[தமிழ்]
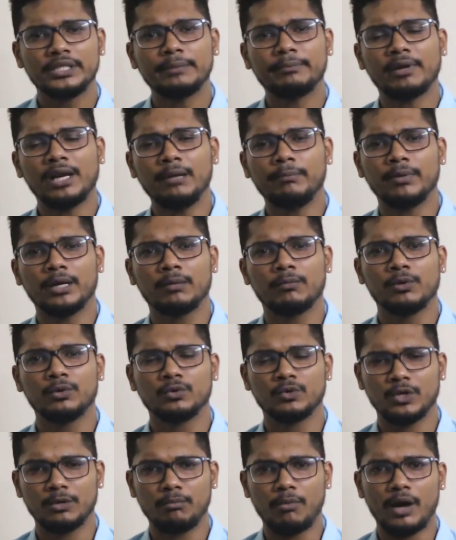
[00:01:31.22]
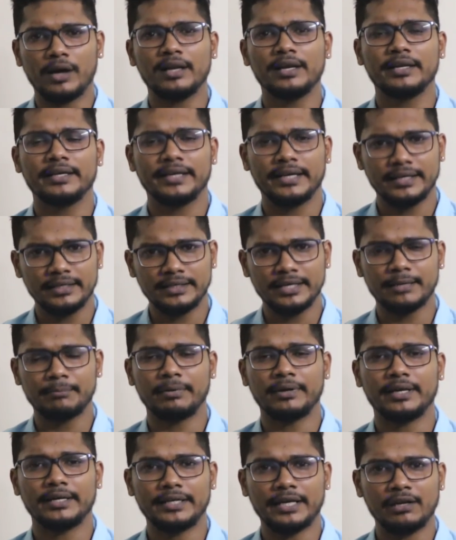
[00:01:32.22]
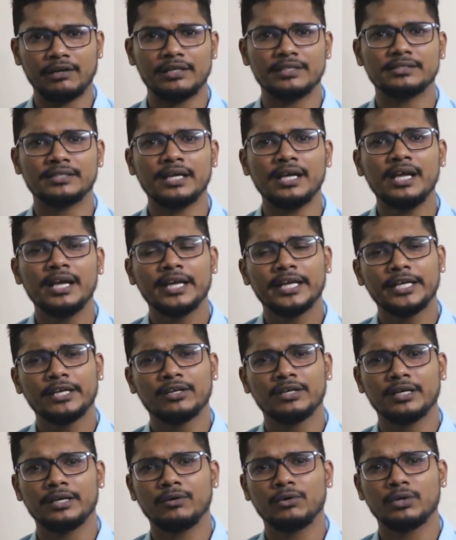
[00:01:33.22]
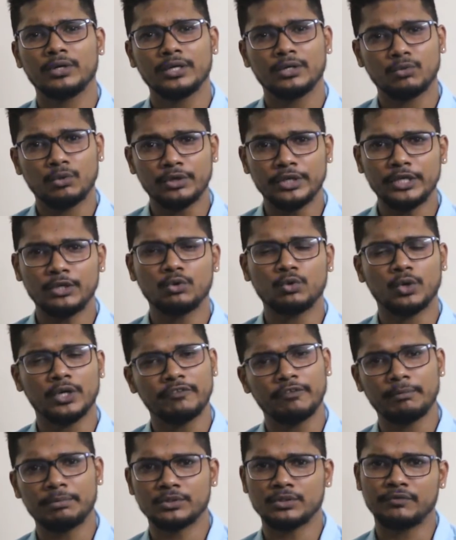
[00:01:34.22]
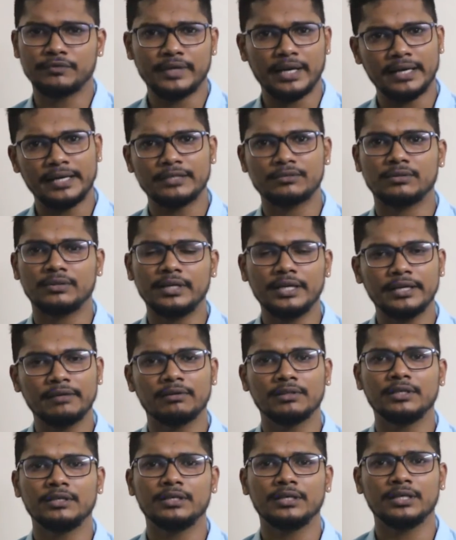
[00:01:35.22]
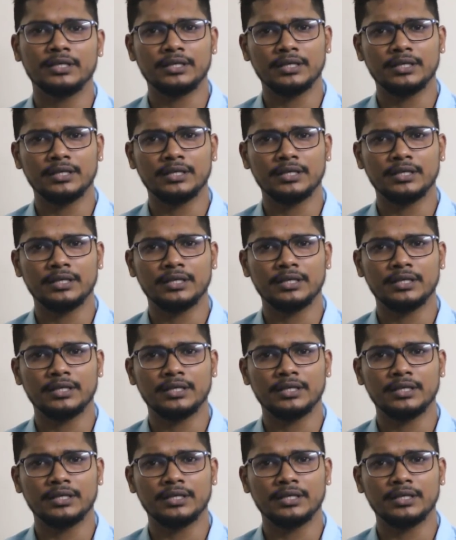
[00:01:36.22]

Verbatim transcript: இந்த மாதிரிலாம் பண்ணும்போது உங்கள் பாடியில் நீங்கள் இன்டேக் பண்ணுற கேலரிஸை நீங்கள் ஒரு டுவெண்ட்டி டு டுவெண்ட்டி ஃபைவ் பர்சன்ட் கேலரிஸ் வந்து நீங்கள் வந்து